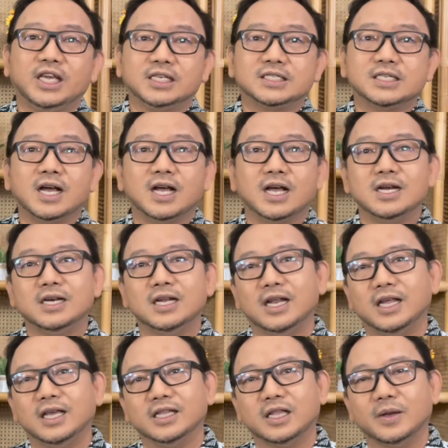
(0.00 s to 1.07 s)
kalau
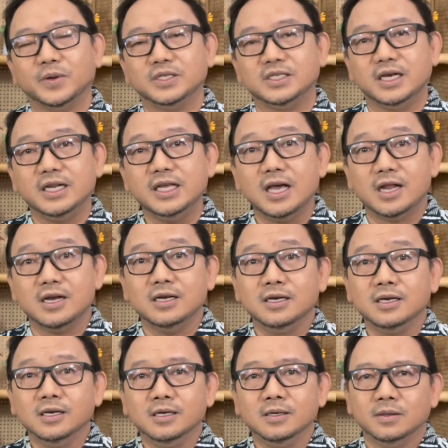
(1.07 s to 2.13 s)
dikisahkan dari kitab
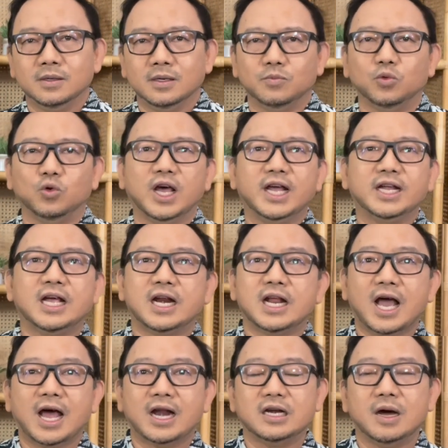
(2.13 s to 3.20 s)
kejadian, mulai
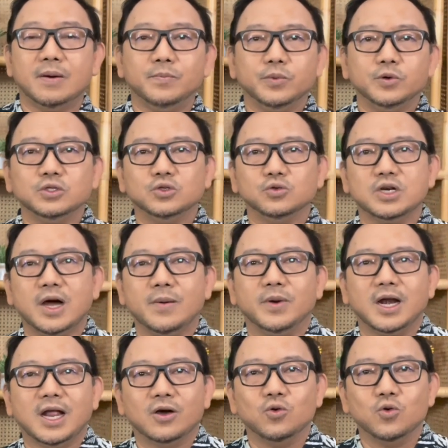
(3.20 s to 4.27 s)
dari Adam pun
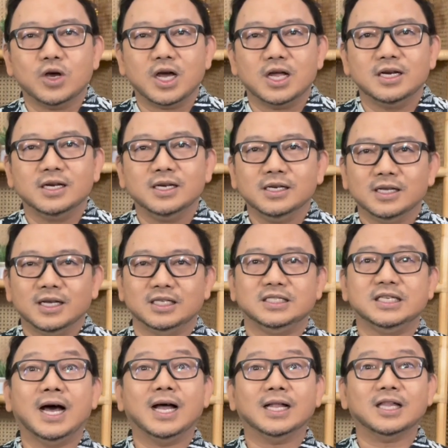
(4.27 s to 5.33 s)
sudah melakukan
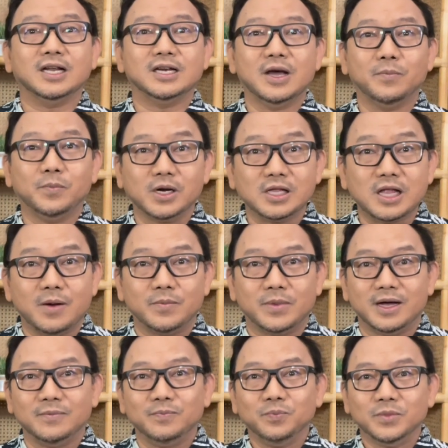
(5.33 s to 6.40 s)
kejahatan yang
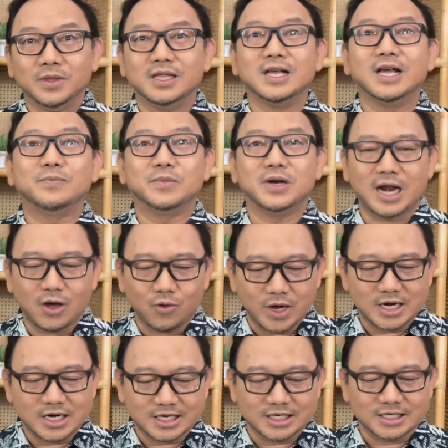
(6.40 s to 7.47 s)
pertama dengan
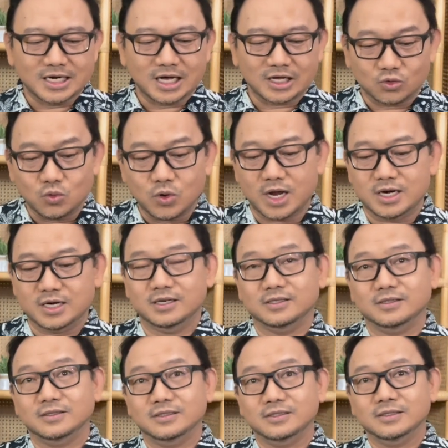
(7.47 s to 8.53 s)
melawan kehendak
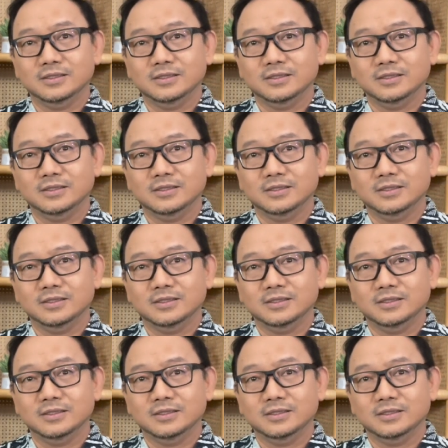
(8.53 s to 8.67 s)
Tuhan.